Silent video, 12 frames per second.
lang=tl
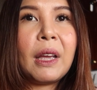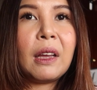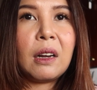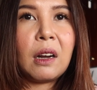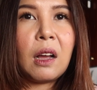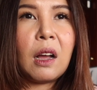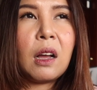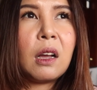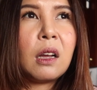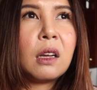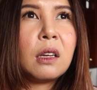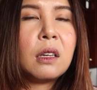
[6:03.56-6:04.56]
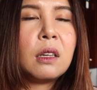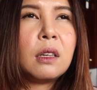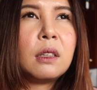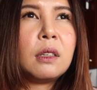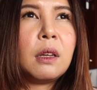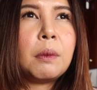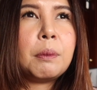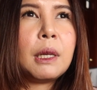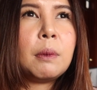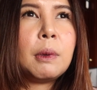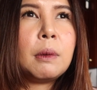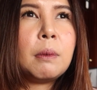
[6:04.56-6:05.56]
pera ng
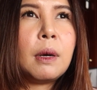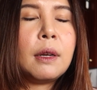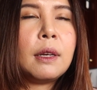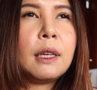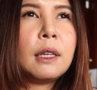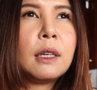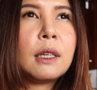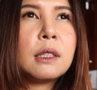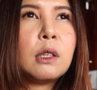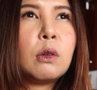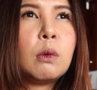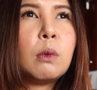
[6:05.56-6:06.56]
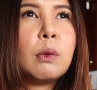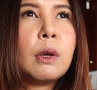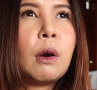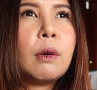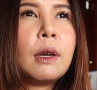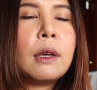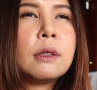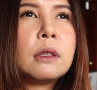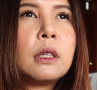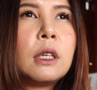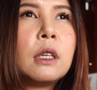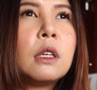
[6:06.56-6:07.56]
Philippine money, kasi nung umuwi ako
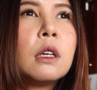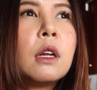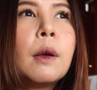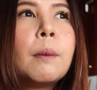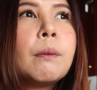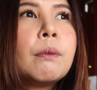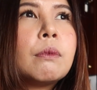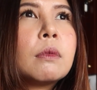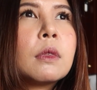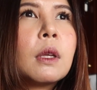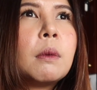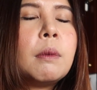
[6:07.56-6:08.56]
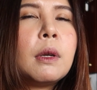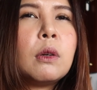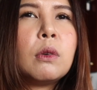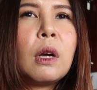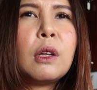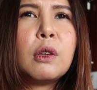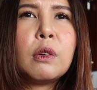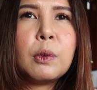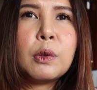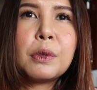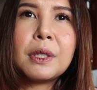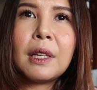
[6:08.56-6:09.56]
last year, merong ano,
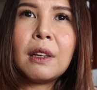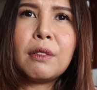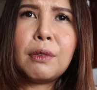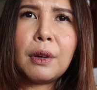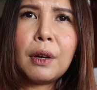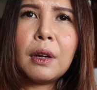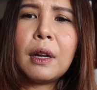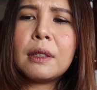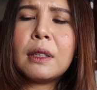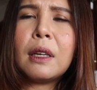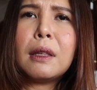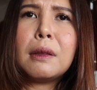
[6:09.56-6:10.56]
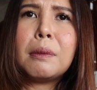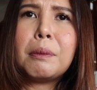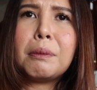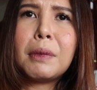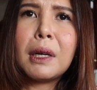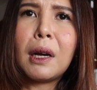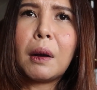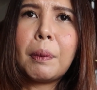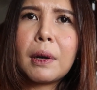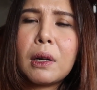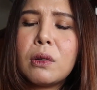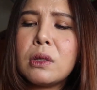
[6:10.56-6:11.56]
puro silver, as in,
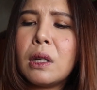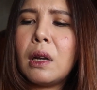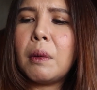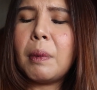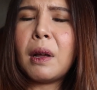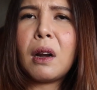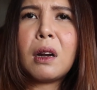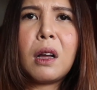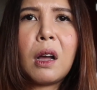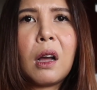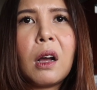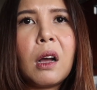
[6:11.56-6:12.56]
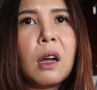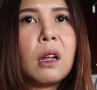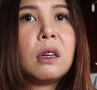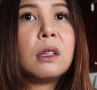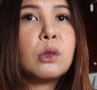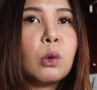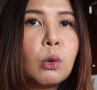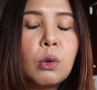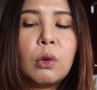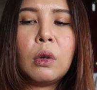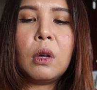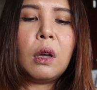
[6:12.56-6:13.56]
magkakapareho sila, parang nakakalito.
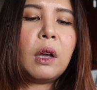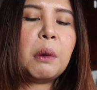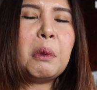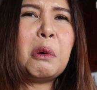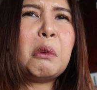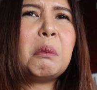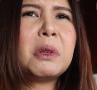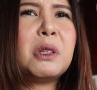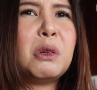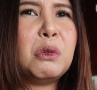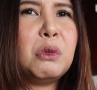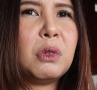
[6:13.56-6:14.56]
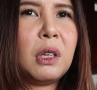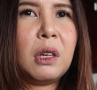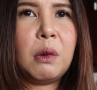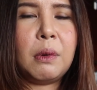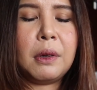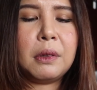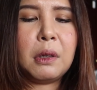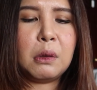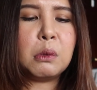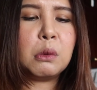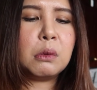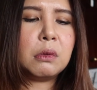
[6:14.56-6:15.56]
Ewan kung ba't ganun yung ginawa
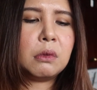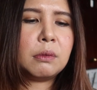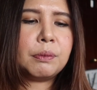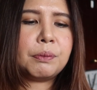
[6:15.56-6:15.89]
nila dun.